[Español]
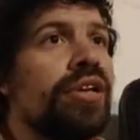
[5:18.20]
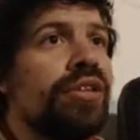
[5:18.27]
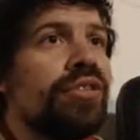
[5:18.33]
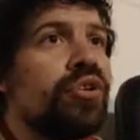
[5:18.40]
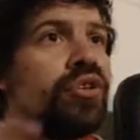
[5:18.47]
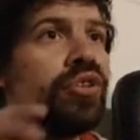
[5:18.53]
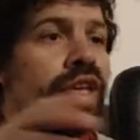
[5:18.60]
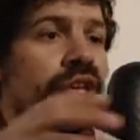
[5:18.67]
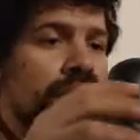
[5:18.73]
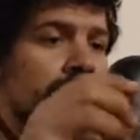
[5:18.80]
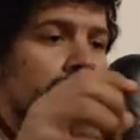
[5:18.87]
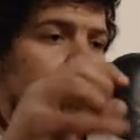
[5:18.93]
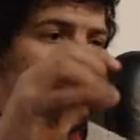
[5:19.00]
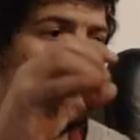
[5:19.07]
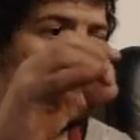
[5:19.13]
donde
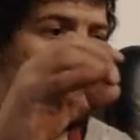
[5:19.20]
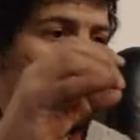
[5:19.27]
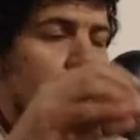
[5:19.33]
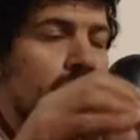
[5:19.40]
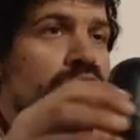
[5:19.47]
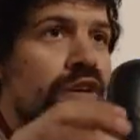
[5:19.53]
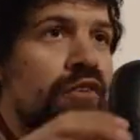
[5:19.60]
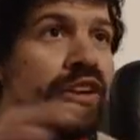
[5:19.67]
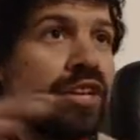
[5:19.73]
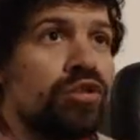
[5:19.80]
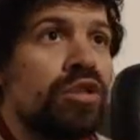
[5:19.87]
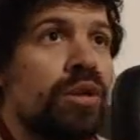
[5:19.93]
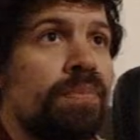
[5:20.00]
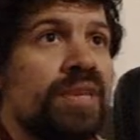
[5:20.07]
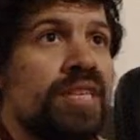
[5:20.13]
eh, los
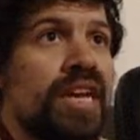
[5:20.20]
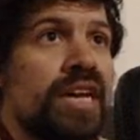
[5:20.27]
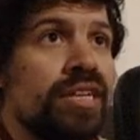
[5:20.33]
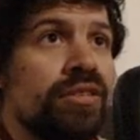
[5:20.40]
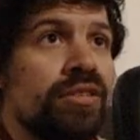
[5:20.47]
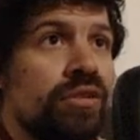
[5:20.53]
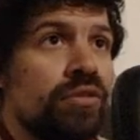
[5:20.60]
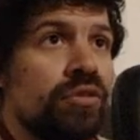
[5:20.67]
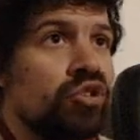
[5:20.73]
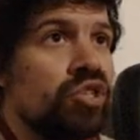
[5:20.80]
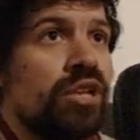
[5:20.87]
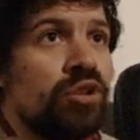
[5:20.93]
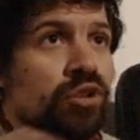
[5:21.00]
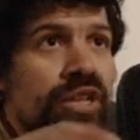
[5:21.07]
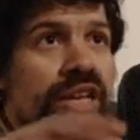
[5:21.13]
efectos especiales, o
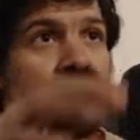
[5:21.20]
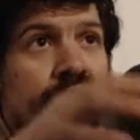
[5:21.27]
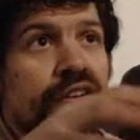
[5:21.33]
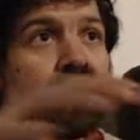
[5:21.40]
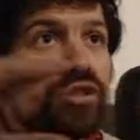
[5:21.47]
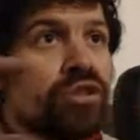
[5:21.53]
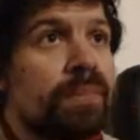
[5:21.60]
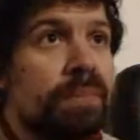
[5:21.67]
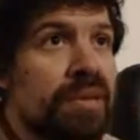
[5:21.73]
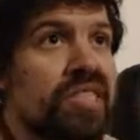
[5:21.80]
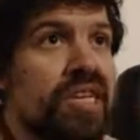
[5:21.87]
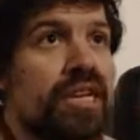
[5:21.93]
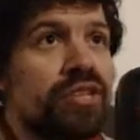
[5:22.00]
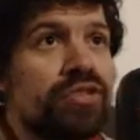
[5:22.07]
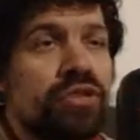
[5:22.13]
sea, donde hay efectos
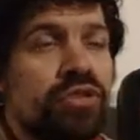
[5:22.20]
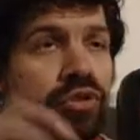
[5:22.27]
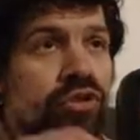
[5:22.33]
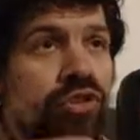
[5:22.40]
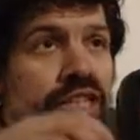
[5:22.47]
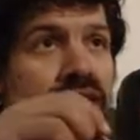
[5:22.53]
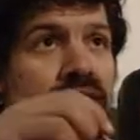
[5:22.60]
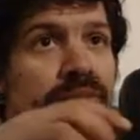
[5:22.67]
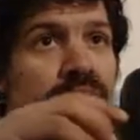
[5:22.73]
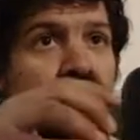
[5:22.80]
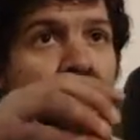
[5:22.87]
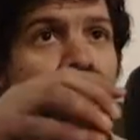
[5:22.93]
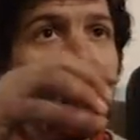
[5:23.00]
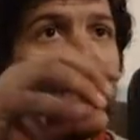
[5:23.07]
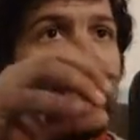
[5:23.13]
especiales y donde tenemos
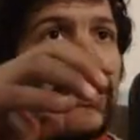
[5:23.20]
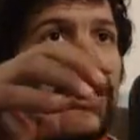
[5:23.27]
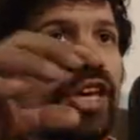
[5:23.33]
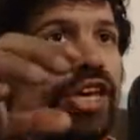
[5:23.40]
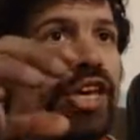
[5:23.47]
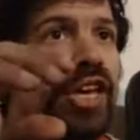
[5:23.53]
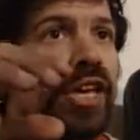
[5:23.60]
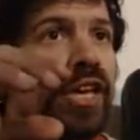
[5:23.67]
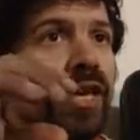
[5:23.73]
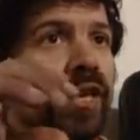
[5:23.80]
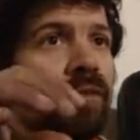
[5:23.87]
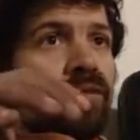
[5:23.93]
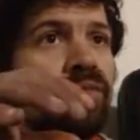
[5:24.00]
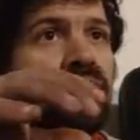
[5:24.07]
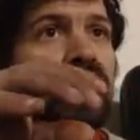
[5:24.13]

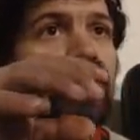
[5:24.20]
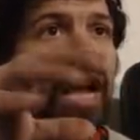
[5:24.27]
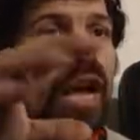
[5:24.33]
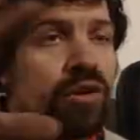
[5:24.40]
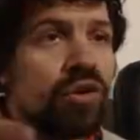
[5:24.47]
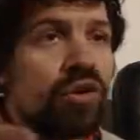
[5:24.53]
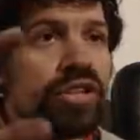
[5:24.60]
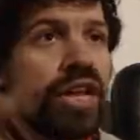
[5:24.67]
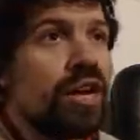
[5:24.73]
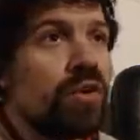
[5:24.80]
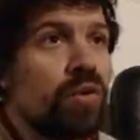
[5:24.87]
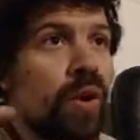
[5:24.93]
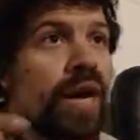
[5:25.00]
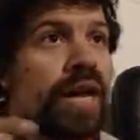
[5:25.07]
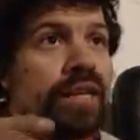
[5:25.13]
eh, acorde al
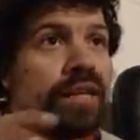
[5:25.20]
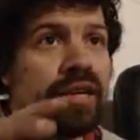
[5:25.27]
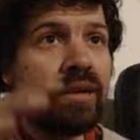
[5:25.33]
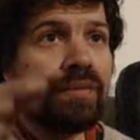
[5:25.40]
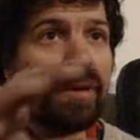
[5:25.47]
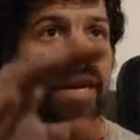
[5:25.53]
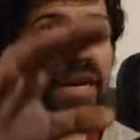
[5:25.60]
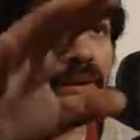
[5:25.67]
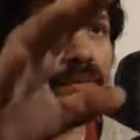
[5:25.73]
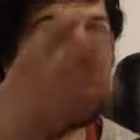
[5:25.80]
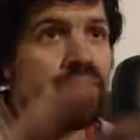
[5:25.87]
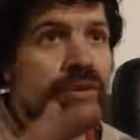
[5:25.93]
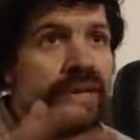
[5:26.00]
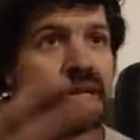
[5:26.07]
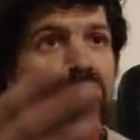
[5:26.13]
lugar, van
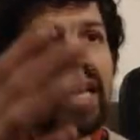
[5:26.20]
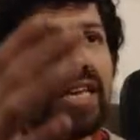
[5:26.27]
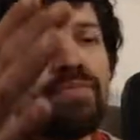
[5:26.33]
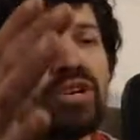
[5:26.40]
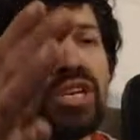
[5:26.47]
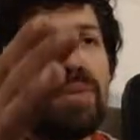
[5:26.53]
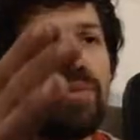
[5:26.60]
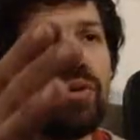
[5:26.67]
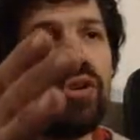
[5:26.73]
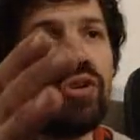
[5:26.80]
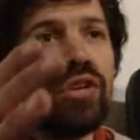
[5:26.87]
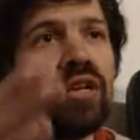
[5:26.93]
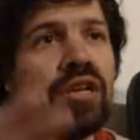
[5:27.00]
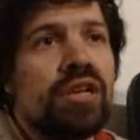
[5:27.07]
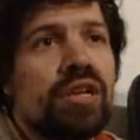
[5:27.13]
cambiando. ¿Ven? Ahí, por ejemplo,
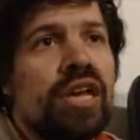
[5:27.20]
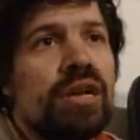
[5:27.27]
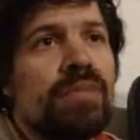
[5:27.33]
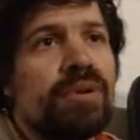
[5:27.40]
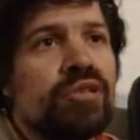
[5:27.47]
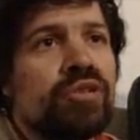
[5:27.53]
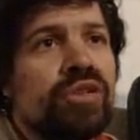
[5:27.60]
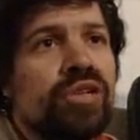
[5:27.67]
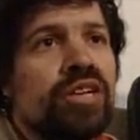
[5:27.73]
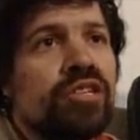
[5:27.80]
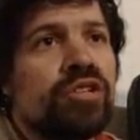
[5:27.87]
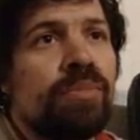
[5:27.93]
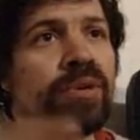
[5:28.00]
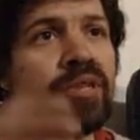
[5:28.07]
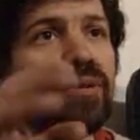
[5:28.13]
el personaje,
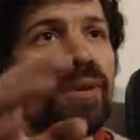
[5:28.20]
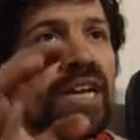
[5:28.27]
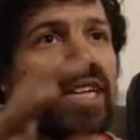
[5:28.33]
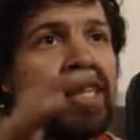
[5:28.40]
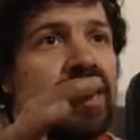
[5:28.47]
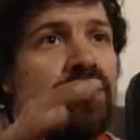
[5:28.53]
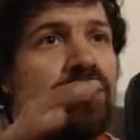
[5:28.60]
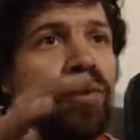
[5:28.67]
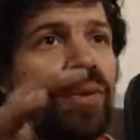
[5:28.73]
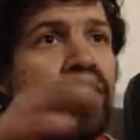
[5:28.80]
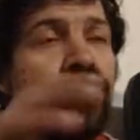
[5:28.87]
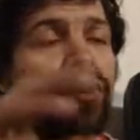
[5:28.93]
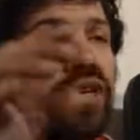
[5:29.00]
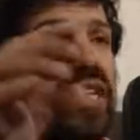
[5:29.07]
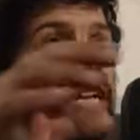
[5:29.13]
los personajes se van
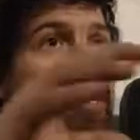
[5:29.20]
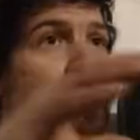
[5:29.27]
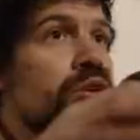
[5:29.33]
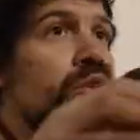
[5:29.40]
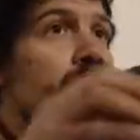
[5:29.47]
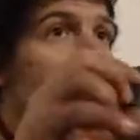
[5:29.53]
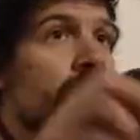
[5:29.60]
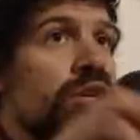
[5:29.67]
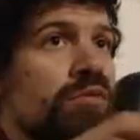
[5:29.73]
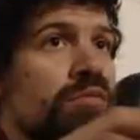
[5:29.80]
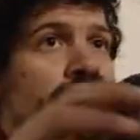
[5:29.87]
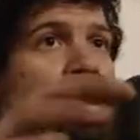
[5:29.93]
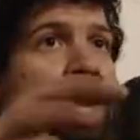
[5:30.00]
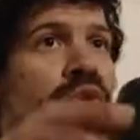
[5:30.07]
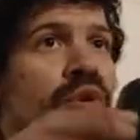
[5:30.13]
moviendo y en
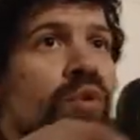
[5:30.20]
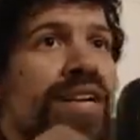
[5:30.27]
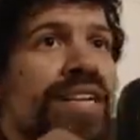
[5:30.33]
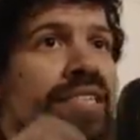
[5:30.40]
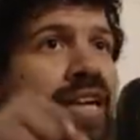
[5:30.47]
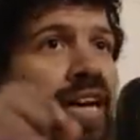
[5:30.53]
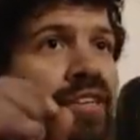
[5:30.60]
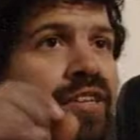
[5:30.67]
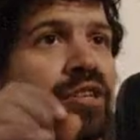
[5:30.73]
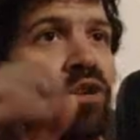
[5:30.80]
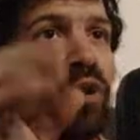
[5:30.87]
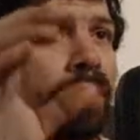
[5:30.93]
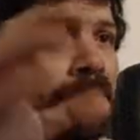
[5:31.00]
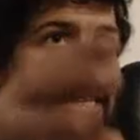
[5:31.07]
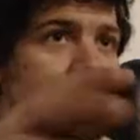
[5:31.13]
determinados lugares hay una
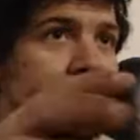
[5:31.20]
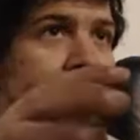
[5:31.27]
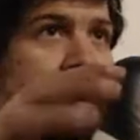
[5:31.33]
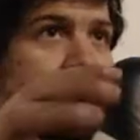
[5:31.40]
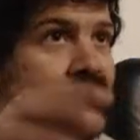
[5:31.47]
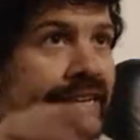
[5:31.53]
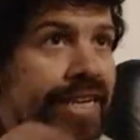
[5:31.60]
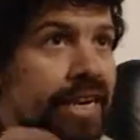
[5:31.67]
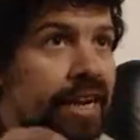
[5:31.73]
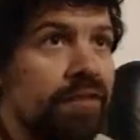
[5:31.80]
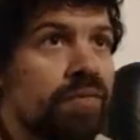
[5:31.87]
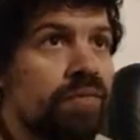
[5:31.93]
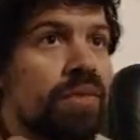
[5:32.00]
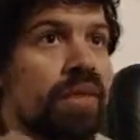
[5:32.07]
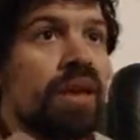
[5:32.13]
tormenta de arena.
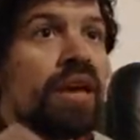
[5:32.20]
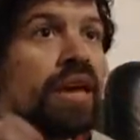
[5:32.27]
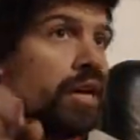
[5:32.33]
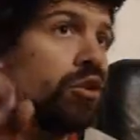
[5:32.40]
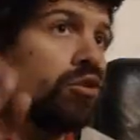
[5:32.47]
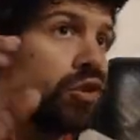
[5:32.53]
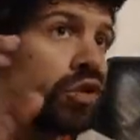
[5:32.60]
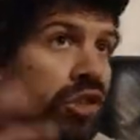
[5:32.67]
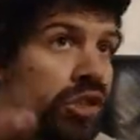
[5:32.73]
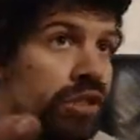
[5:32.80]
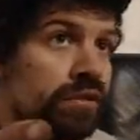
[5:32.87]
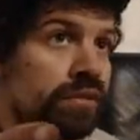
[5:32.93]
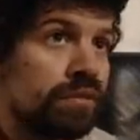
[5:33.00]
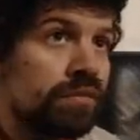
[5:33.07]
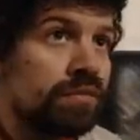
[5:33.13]
En otros
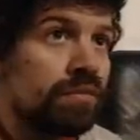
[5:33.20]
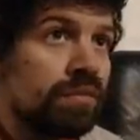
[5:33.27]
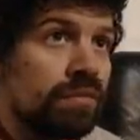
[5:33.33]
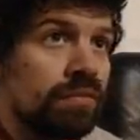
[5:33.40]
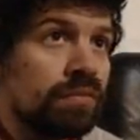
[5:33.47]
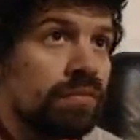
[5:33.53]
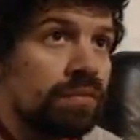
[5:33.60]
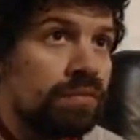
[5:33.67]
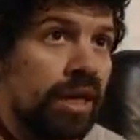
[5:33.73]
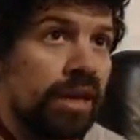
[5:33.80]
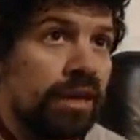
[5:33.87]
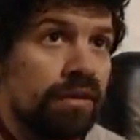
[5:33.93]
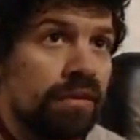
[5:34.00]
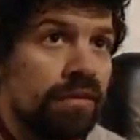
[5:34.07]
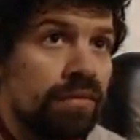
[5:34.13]
no. ¿Bien?